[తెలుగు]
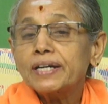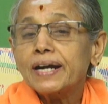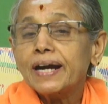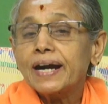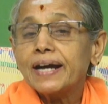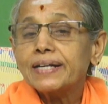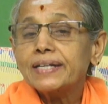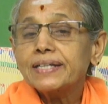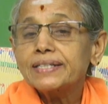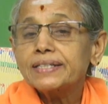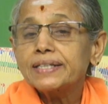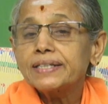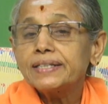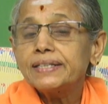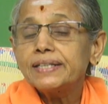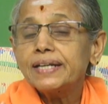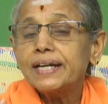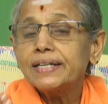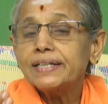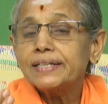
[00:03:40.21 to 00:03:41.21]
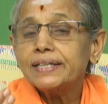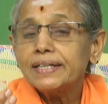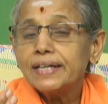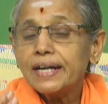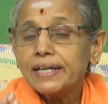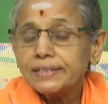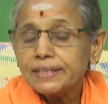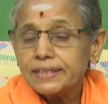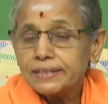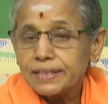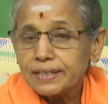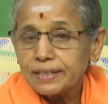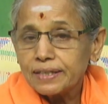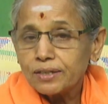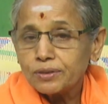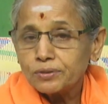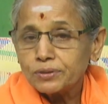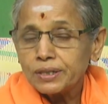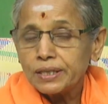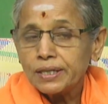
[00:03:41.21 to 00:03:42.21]
కారణ శరీరాలకి
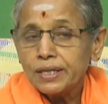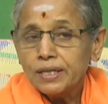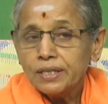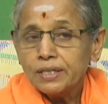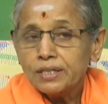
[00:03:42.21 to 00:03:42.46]
అతీతంగా ఉంది